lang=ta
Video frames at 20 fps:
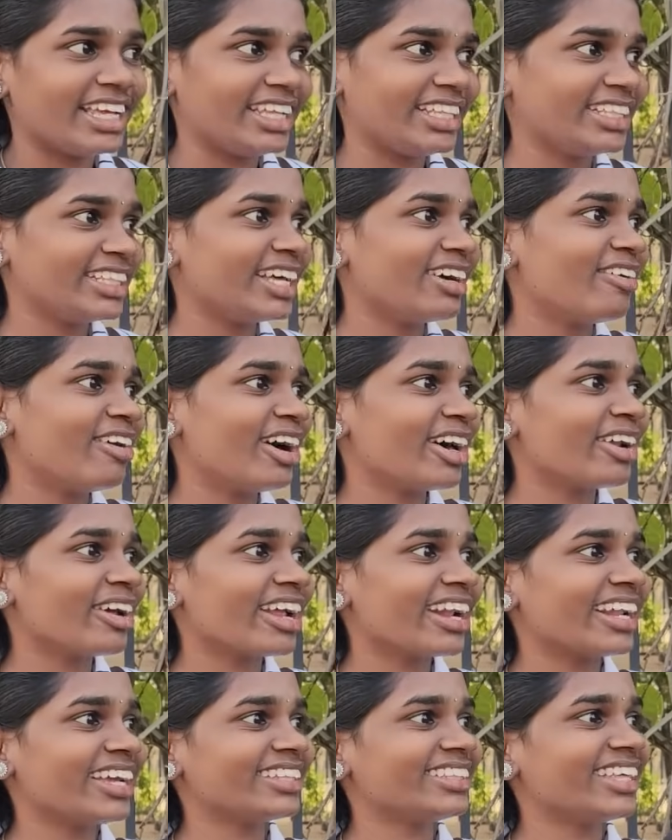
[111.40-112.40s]
இந்த
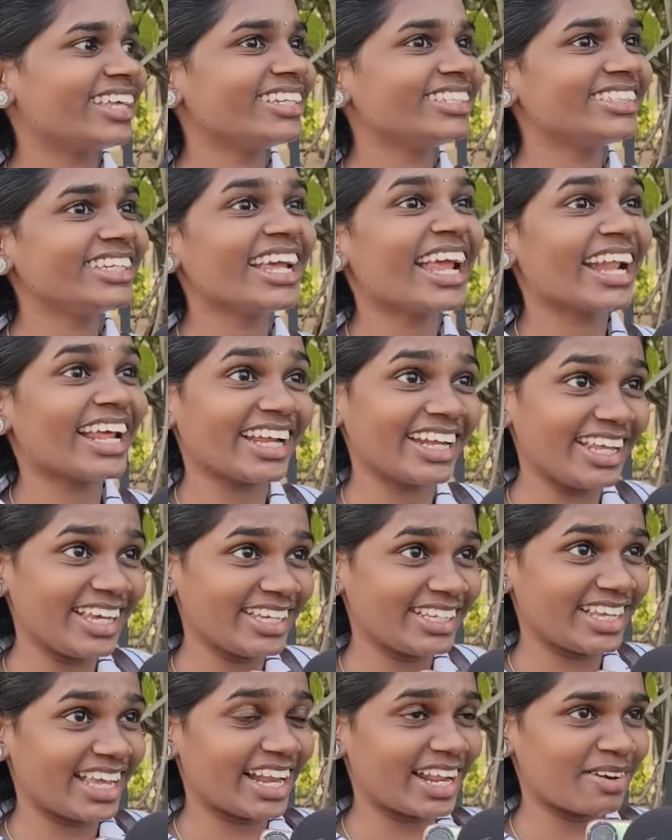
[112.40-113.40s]
வாரம் எனக்கு தெரிஞ்சு எனக்கு
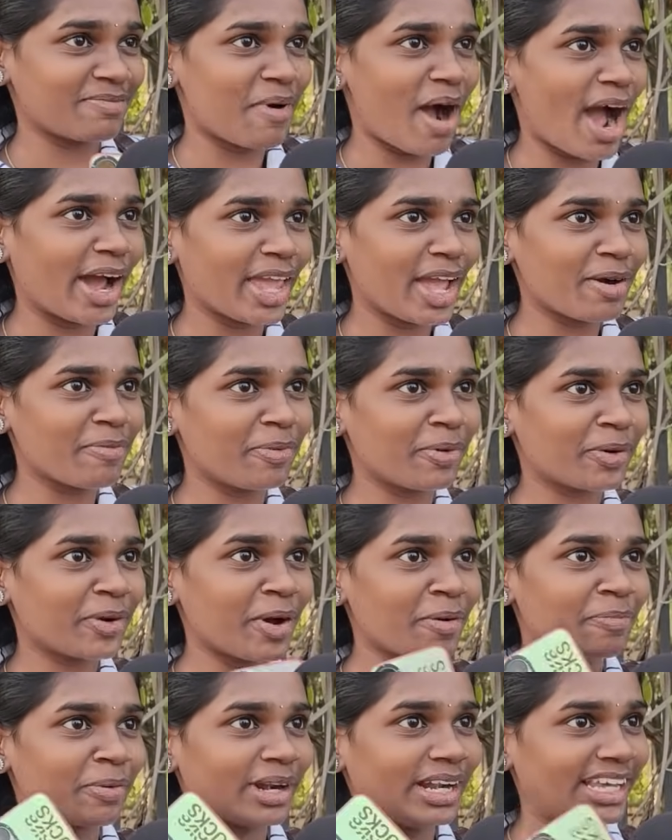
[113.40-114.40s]
நிக் எனக்கு மாயா
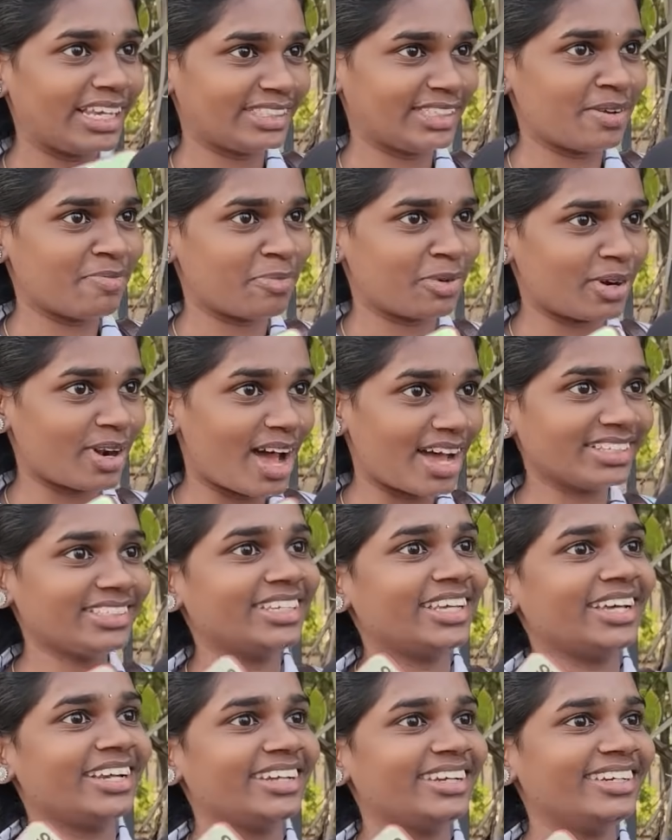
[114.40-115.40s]
போகணும் அப்புறம் நிக்சன் போகணும்னு
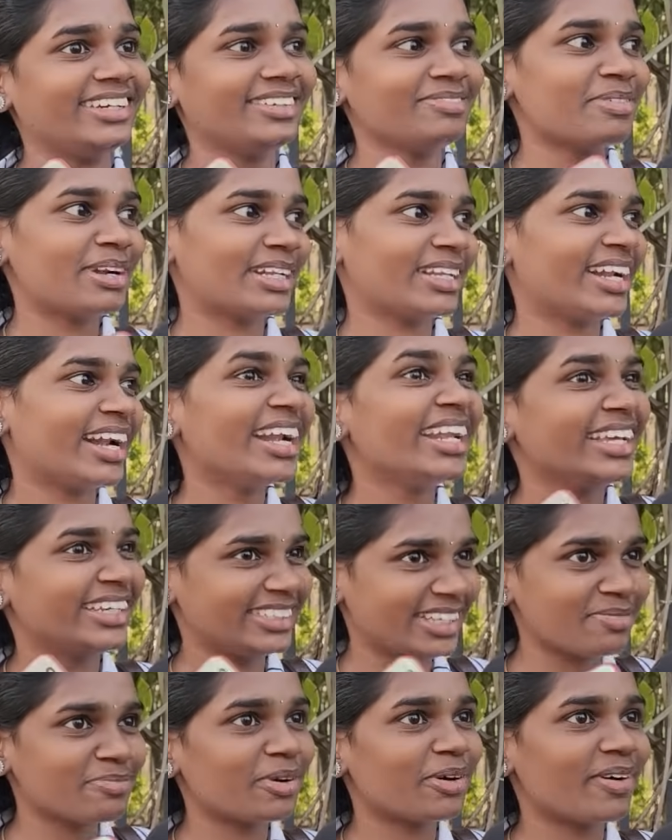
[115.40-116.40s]
ஆசையாக இருக்குது பட் ஆனால்
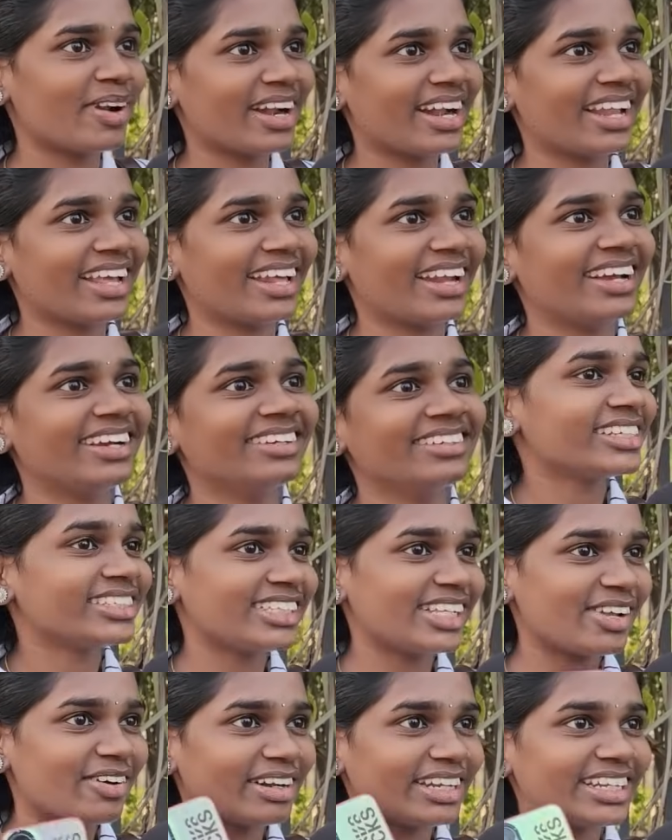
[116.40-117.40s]
நிக்சன் போவான்னு நினைக்கிறேன்
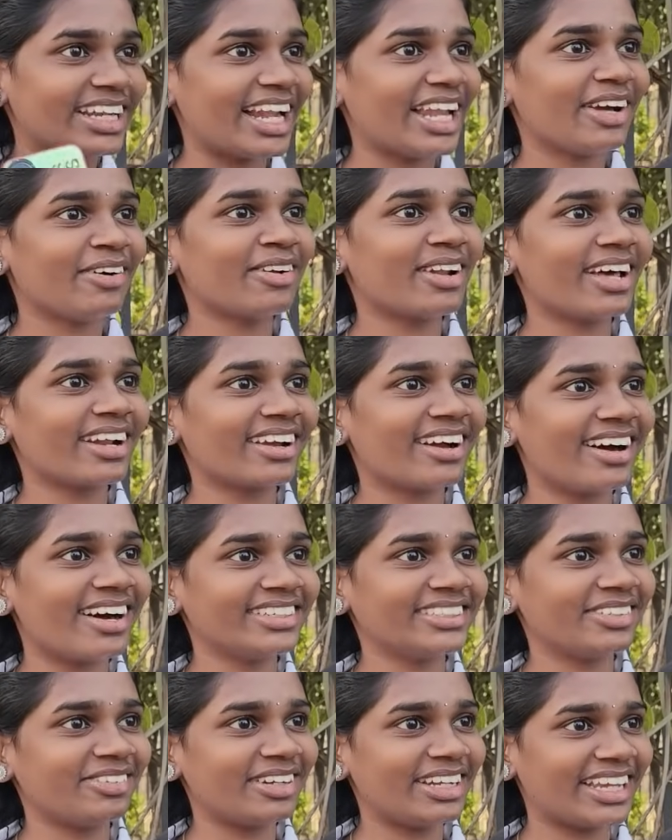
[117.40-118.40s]
சில வாட்டி நல்லவனாக
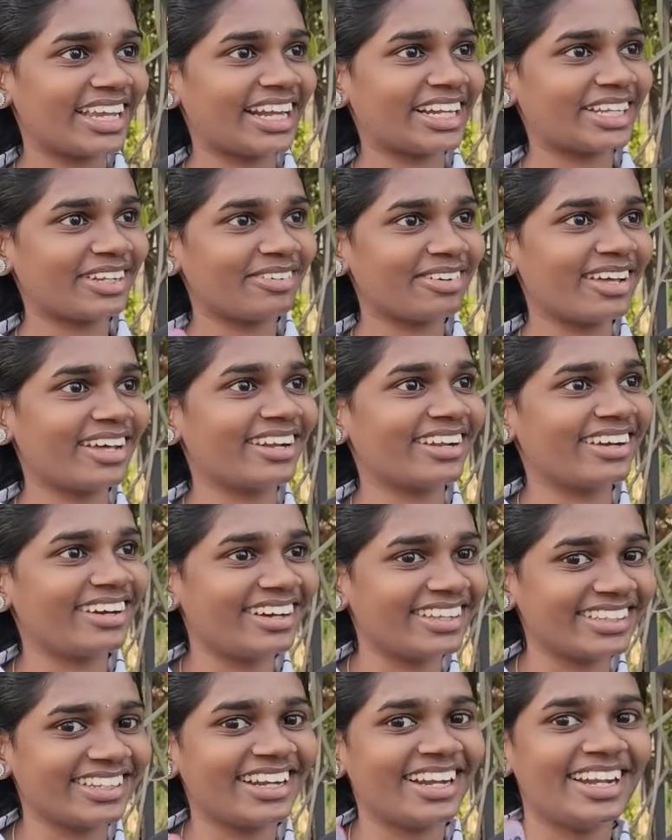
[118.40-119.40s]
இருக்கான் சில வாட்டி கெட்டவனாக
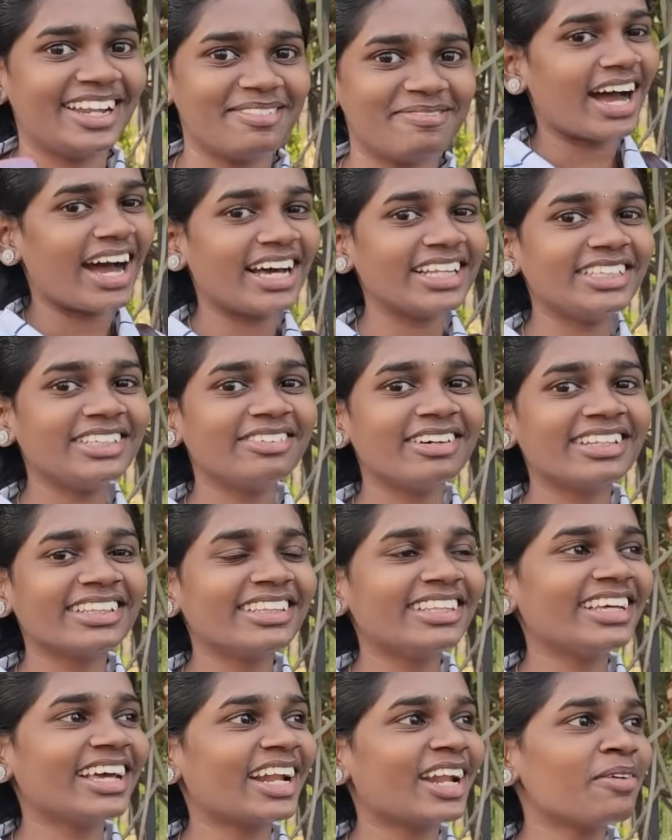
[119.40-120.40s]
இருக்கான் அதனால அது
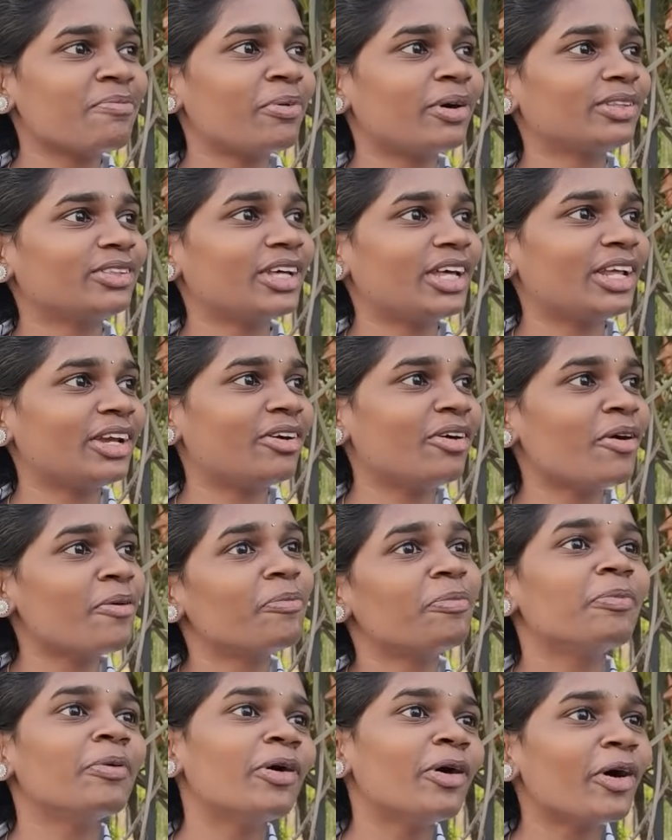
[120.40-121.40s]
வந்து என்னை பொறுத்த
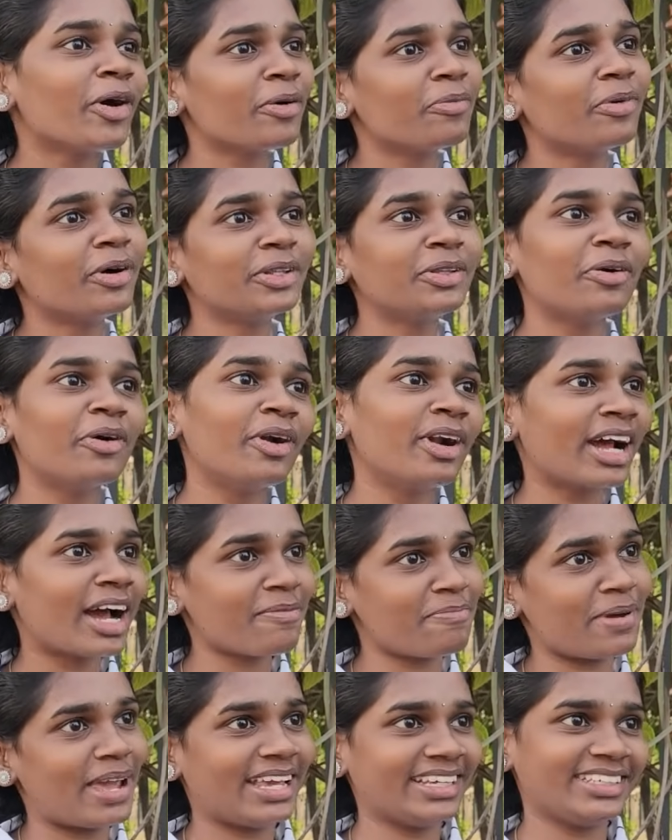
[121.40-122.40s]
வரைக்கும் போகும்போது
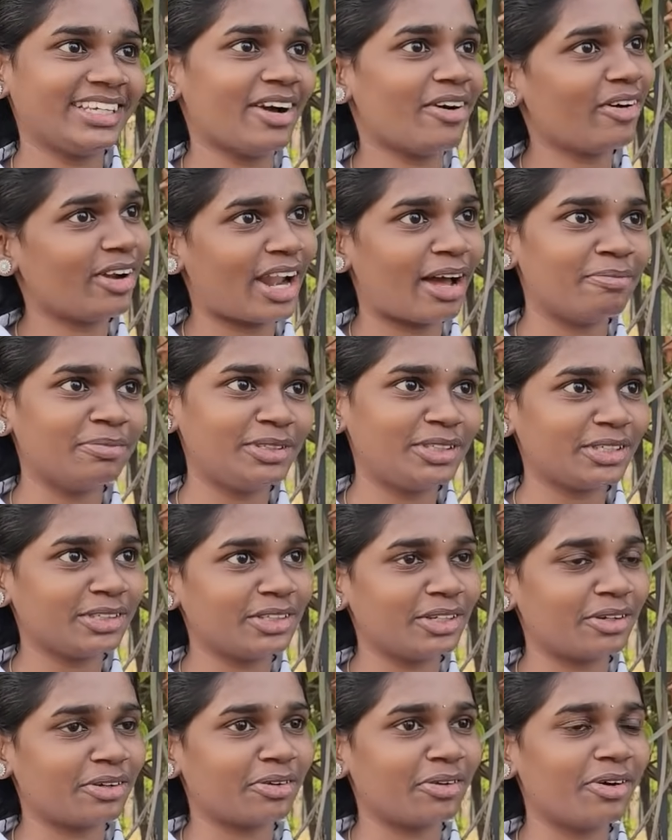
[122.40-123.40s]
ஒழுங்காக பேசி அவங்கள
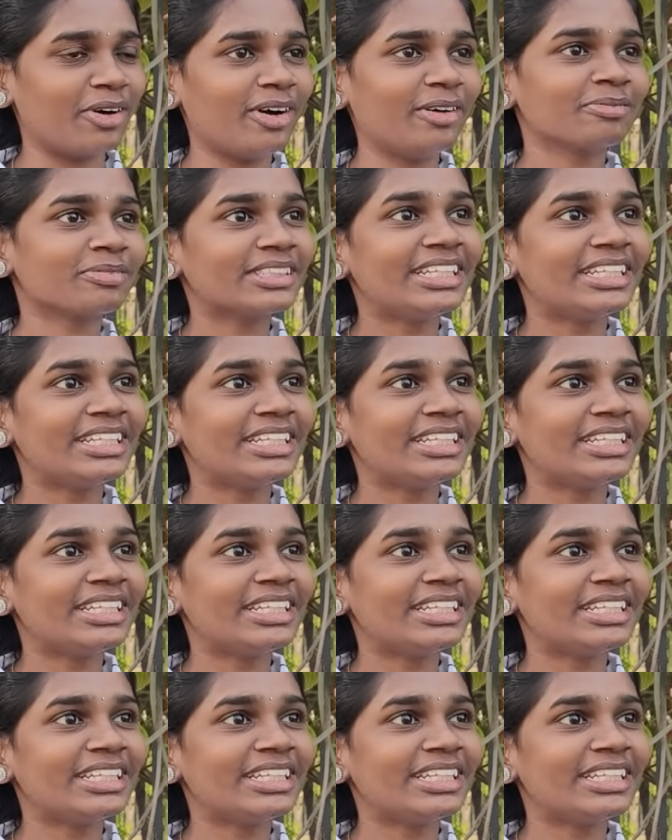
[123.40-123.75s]
அமுச்சுருந்துருக்கணும்